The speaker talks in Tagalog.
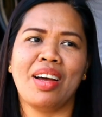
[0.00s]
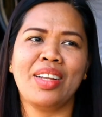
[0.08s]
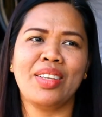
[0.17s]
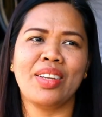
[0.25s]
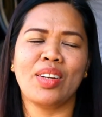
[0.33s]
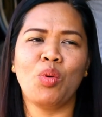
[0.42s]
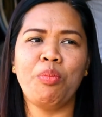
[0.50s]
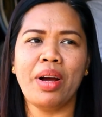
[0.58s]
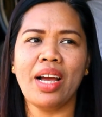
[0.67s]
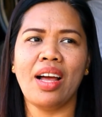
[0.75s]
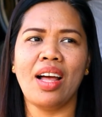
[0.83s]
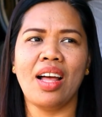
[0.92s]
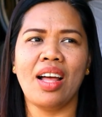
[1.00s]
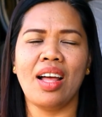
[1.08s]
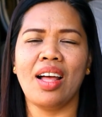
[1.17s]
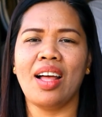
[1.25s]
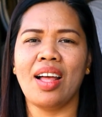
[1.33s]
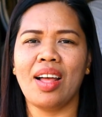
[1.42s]
At kumbaga,
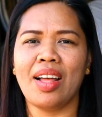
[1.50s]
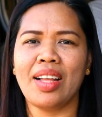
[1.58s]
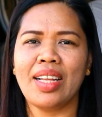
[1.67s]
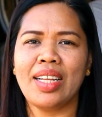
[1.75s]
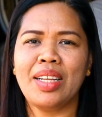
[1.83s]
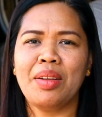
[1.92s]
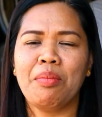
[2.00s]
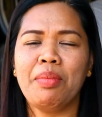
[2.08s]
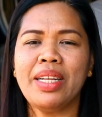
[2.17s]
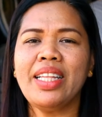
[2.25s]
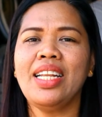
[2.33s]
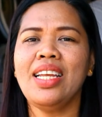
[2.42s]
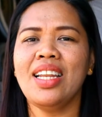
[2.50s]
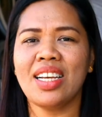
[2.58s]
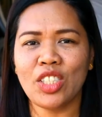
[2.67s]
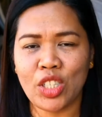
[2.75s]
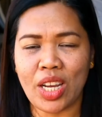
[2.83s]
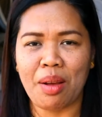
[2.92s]
madali
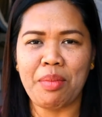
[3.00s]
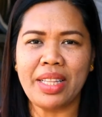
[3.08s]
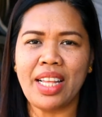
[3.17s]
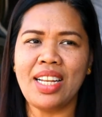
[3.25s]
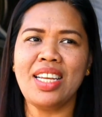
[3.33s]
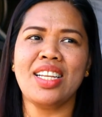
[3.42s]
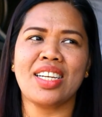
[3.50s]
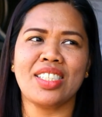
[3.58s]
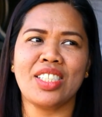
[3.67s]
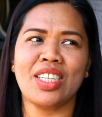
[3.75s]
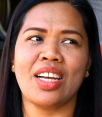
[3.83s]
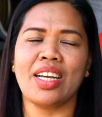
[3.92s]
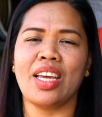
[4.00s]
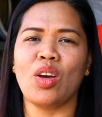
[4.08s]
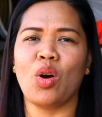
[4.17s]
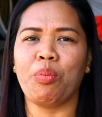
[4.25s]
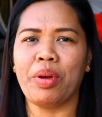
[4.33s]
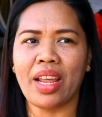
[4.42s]
lang siya. Madali lang siyang
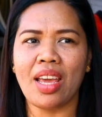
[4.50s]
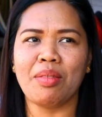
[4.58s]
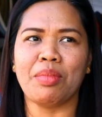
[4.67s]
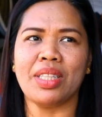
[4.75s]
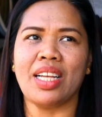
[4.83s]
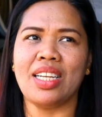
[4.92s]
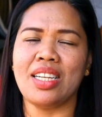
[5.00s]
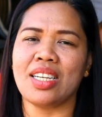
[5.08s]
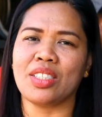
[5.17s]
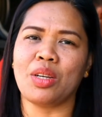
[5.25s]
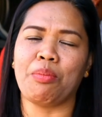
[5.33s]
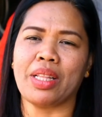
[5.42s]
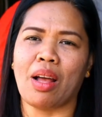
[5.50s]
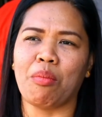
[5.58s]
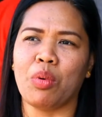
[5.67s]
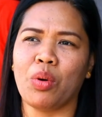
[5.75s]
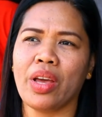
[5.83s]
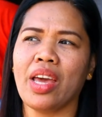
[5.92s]
i-operate, madali lang siyang
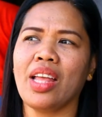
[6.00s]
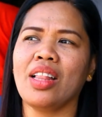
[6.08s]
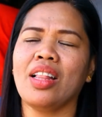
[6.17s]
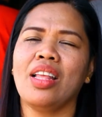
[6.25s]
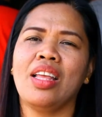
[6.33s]
patakbuhin.